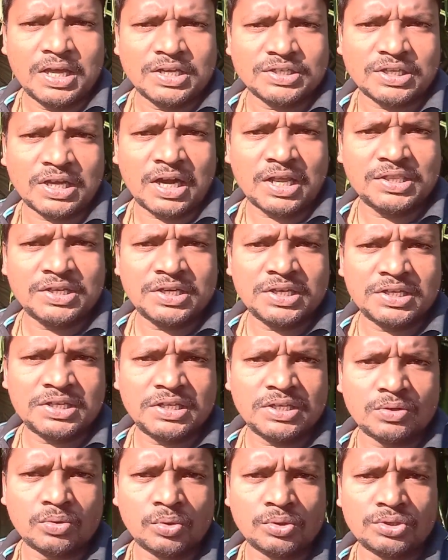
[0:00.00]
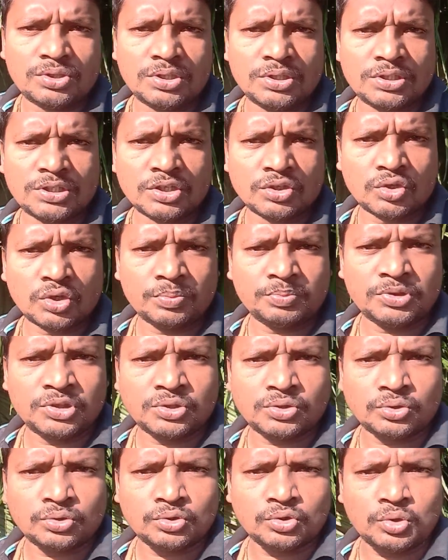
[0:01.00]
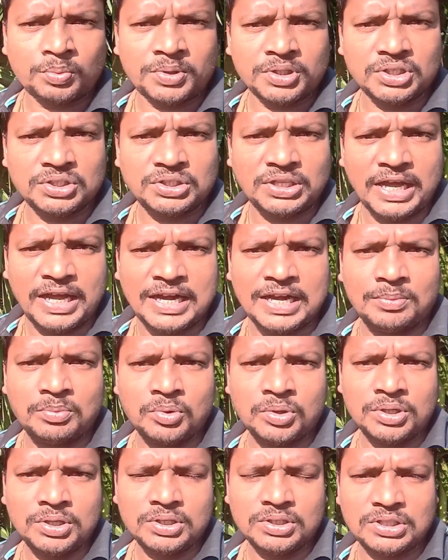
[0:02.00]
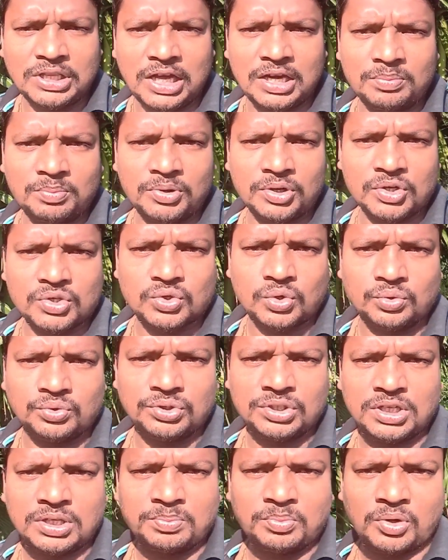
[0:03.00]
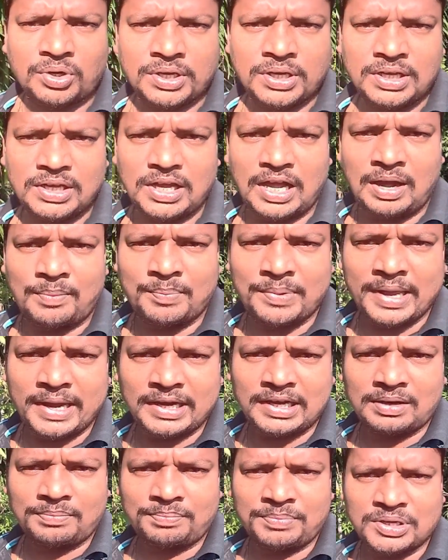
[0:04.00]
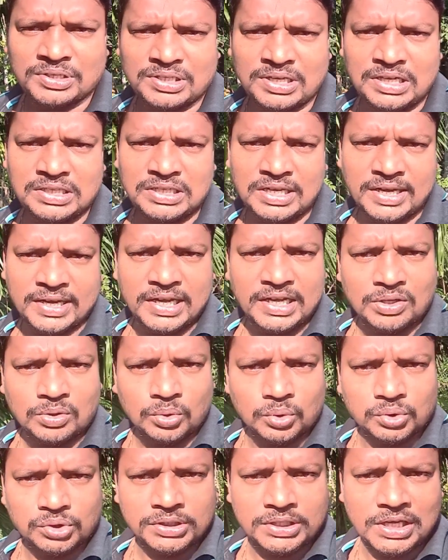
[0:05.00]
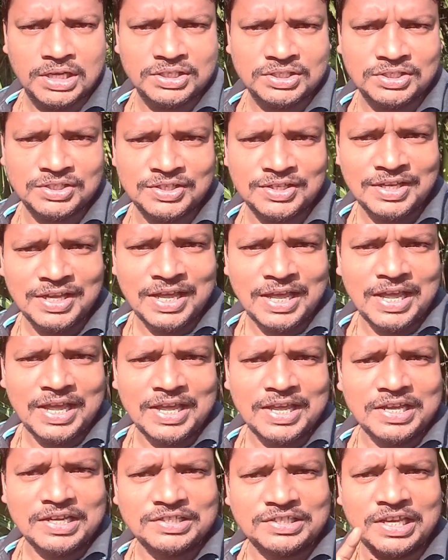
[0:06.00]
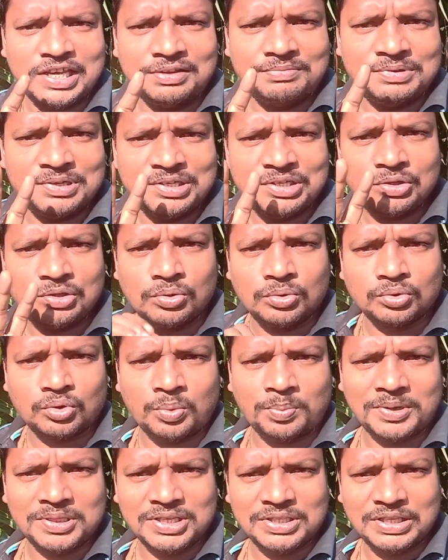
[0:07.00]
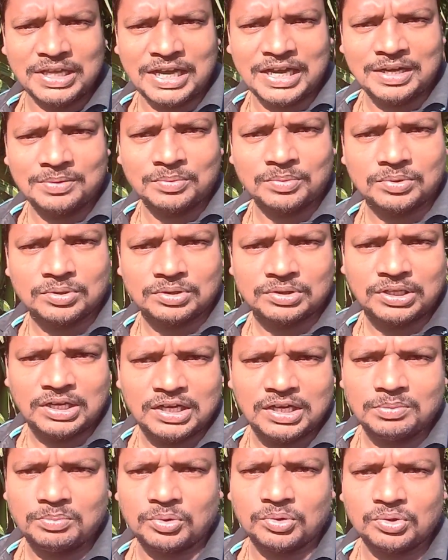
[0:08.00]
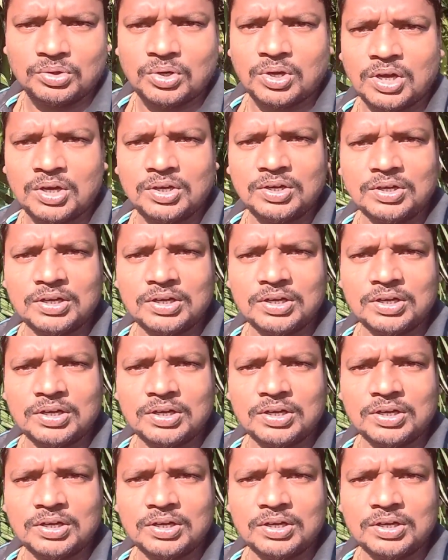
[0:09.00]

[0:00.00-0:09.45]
সারাদিনে কি করছি সেসব দৃশ্য তো তোমাদের দেখাবই তারপরে সন্ধ্যের পরে আমরা একটা স্পেশাল জায়গায় ঘুরতে যাচ্ছি সেই ভিডিও তোমাদের দেখাবো তাহলে বন্ধুগণ